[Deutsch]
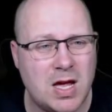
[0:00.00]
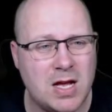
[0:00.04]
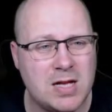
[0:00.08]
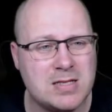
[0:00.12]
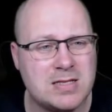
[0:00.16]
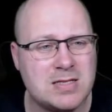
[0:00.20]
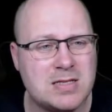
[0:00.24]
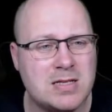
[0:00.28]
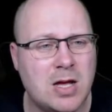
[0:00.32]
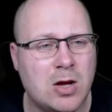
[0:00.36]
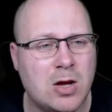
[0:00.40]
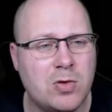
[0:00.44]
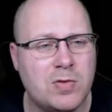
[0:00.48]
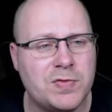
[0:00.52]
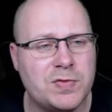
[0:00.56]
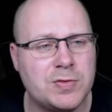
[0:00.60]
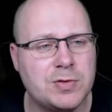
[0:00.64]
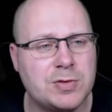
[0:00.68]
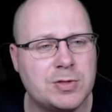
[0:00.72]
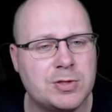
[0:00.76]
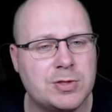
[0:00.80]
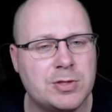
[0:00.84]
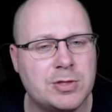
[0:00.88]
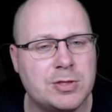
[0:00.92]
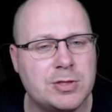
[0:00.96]
Als
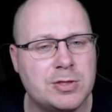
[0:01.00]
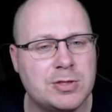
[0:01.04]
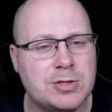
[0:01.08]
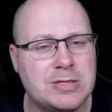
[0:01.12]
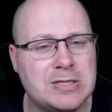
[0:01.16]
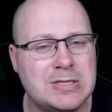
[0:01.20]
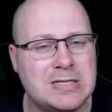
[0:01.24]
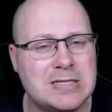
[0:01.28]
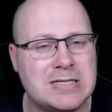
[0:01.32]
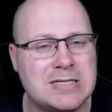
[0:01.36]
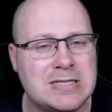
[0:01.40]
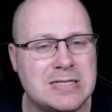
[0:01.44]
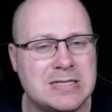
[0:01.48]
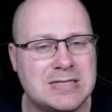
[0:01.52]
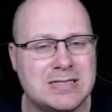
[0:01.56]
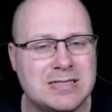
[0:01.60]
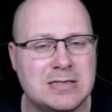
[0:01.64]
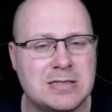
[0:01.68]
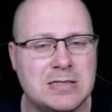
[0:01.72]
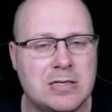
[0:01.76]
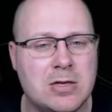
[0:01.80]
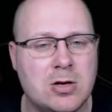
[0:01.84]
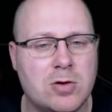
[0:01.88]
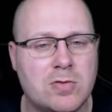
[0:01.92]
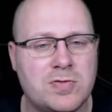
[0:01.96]
Lauf äh, ist der
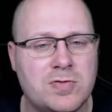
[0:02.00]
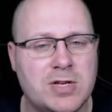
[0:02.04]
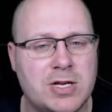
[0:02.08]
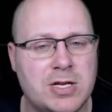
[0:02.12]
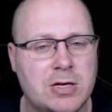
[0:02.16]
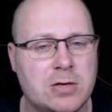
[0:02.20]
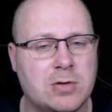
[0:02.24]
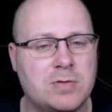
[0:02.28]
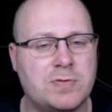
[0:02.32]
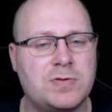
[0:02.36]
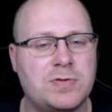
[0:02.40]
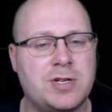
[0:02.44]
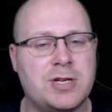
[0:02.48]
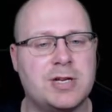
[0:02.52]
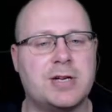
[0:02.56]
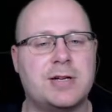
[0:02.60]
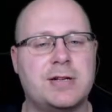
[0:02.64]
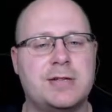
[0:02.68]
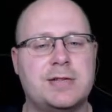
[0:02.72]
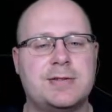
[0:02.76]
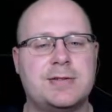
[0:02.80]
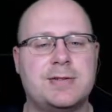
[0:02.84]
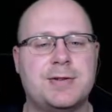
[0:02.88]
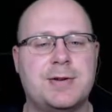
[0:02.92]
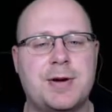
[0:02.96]
dritte Lauf der Lauf,
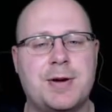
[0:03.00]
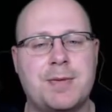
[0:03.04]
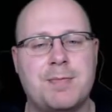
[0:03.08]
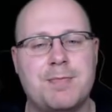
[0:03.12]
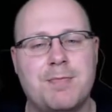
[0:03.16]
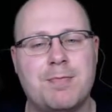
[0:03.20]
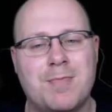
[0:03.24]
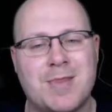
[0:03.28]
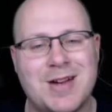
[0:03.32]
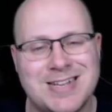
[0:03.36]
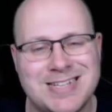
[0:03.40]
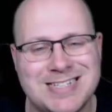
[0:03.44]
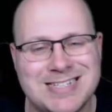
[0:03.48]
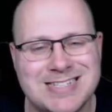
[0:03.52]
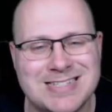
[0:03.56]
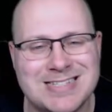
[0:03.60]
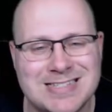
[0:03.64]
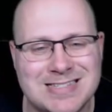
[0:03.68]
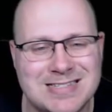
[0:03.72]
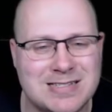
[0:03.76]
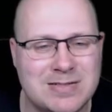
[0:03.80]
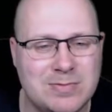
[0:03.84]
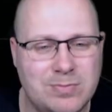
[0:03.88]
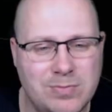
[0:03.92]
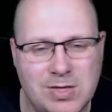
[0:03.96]
der halt am
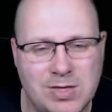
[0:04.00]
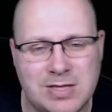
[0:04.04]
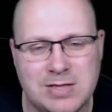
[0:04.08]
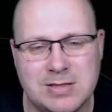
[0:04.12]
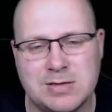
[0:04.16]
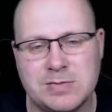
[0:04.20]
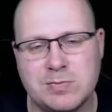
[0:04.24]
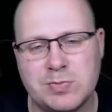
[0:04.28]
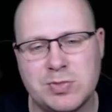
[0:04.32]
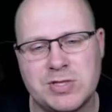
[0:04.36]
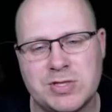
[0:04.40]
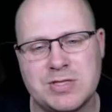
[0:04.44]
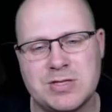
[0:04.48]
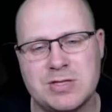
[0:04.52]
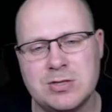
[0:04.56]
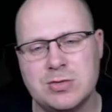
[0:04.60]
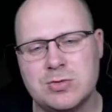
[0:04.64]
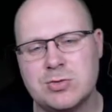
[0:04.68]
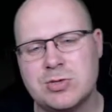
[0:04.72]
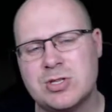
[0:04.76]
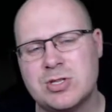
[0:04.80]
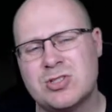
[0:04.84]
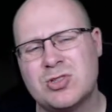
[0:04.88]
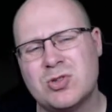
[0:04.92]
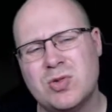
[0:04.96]
meisten Sinn macht.
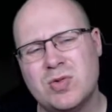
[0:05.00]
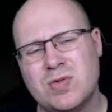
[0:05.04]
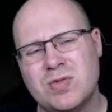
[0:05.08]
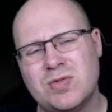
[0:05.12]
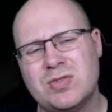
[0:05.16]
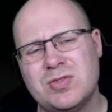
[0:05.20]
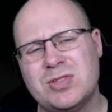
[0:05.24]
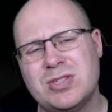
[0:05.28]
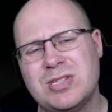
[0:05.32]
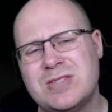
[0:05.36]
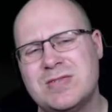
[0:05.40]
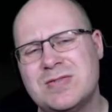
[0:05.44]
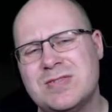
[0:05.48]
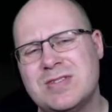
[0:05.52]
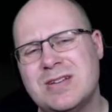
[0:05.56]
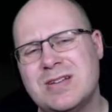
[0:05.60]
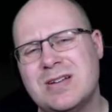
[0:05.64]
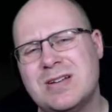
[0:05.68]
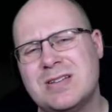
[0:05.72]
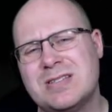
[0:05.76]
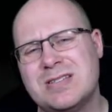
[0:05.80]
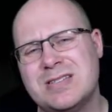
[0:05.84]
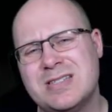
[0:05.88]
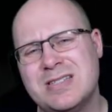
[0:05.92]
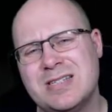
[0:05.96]
Präzision aus der Hüfte geht
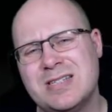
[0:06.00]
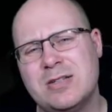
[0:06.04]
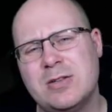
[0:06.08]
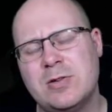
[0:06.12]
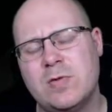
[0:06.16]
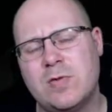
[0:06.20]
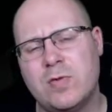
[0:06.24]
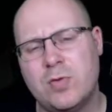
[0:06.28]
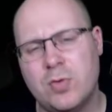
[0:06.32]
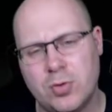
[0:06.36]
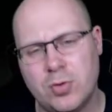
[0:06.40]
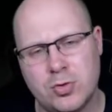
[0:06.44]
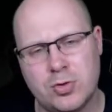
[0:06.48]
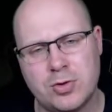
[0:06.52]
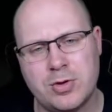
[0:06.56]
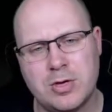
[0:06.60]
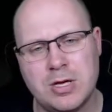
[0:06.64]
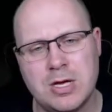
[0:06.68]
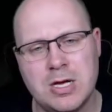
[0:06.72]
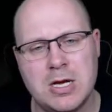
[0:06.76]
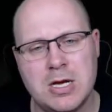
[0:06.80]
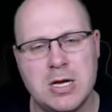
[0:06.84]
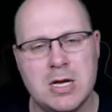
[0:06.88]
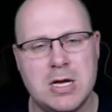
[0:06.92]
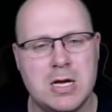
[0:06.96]
zwar sicherlich
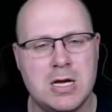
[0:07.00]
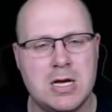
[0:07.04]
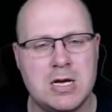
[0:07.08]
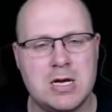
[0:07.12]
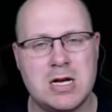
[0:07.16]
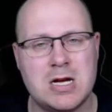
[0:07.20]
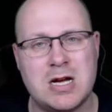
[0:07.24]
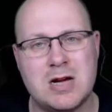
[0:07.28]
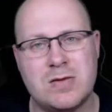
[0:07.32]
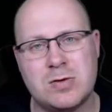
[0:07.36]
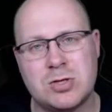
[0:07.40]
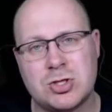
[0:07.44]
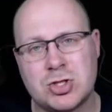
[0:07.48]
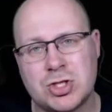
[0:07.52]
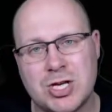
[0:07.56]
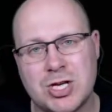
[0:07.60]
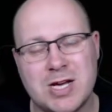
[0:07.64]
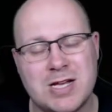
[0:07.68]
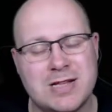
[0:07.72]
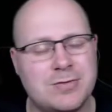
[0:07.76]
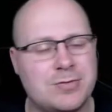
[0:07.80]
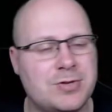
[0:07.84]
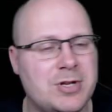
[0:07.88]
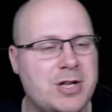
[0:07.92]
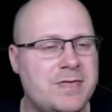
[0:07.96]
flöten, aber
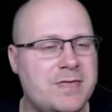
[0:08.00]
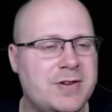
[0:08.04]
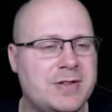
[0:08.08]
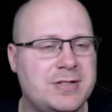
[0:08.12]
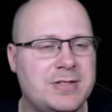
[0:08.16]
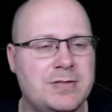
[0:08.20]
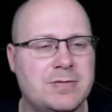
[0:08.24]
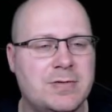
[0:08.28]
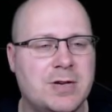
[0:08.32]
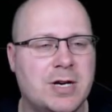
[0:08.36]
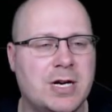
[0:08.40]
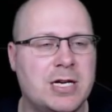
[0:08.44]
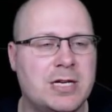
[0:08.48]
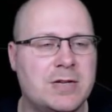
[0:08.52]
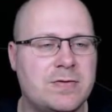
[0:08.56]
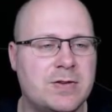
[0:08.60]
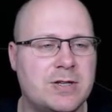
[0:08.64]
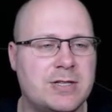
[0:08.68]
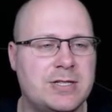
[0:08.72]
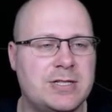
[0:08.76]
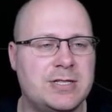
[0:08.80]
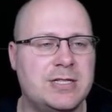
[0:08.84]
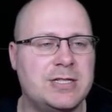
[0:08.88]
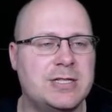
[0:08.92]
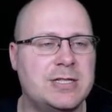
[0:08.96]
Schaden und effektive
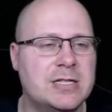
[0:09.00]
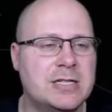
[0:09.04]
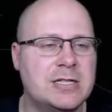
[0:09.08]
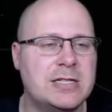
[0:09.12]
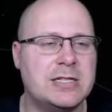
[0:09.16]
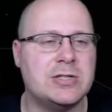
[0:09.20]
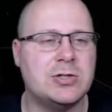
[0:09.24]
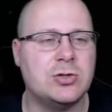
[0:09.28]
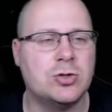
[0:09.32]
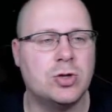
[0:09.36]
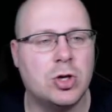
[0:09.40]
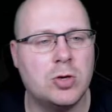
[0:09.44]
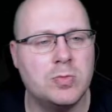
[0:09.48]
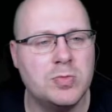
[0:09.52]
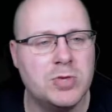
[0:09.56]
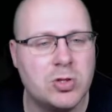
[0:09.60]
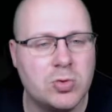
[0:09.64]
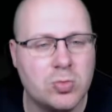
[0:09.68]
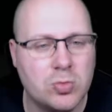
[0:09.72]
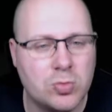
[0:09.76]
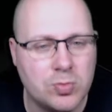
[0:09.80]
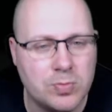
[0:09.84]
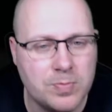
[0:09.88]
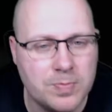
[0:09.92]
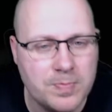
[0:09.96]
Reichweite gehen halt enorm
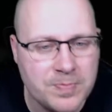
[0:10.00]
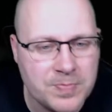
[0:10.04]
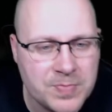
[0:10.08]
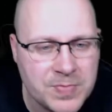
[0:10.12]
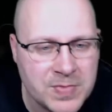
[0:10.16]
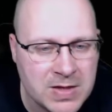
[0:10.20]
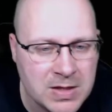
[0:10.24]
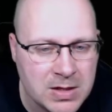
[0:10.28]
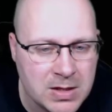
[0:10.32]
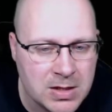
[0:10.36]
nach oben.